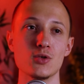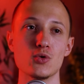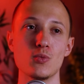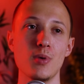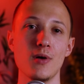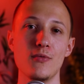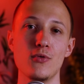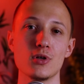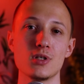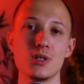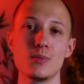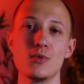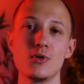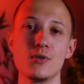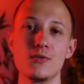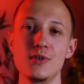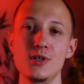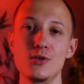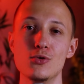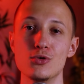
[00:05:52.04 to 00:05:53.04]
elles n'ont pas
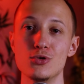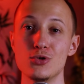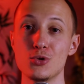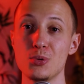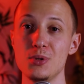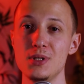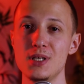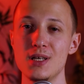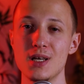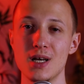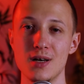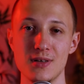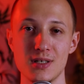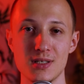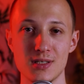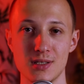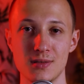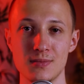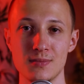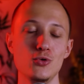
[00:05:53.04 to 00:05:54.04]
forcément envie de se ruiner
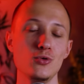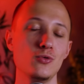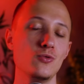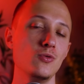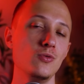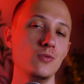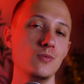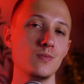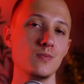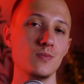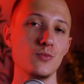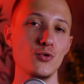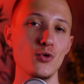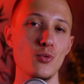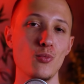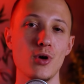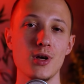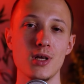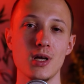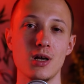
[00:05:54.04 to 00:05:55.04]
avec ça. Du coup,
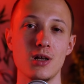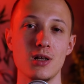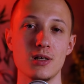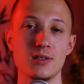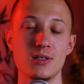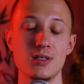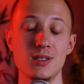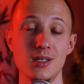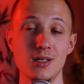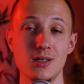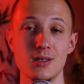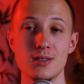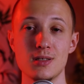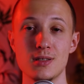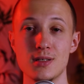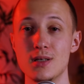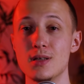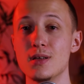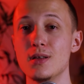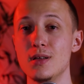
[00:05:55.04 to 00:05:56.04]
le moyen classique,
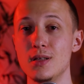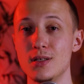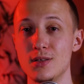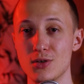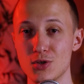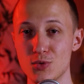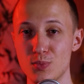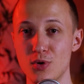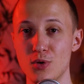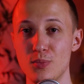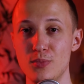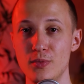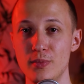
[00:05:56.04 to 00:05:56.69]
c'est les transports